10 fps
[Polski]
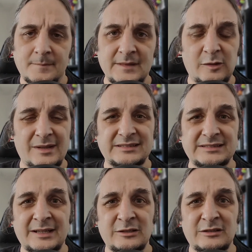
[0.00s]
Natomiast
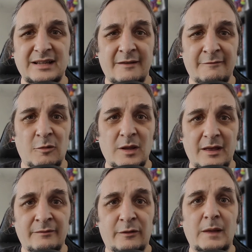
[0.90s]
zdecydowanie wolę,
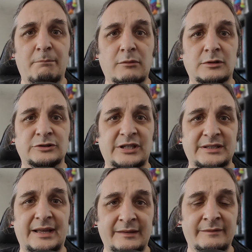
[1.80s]
wolę
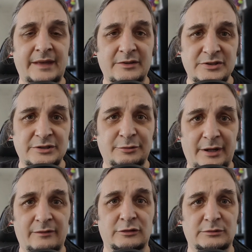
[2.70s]
połączenia i więzi,
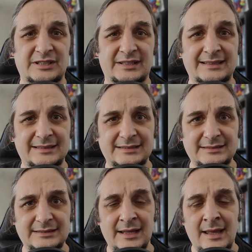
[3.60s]
które tworzą się na
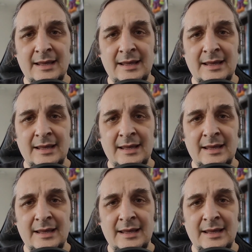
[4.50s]
sesji,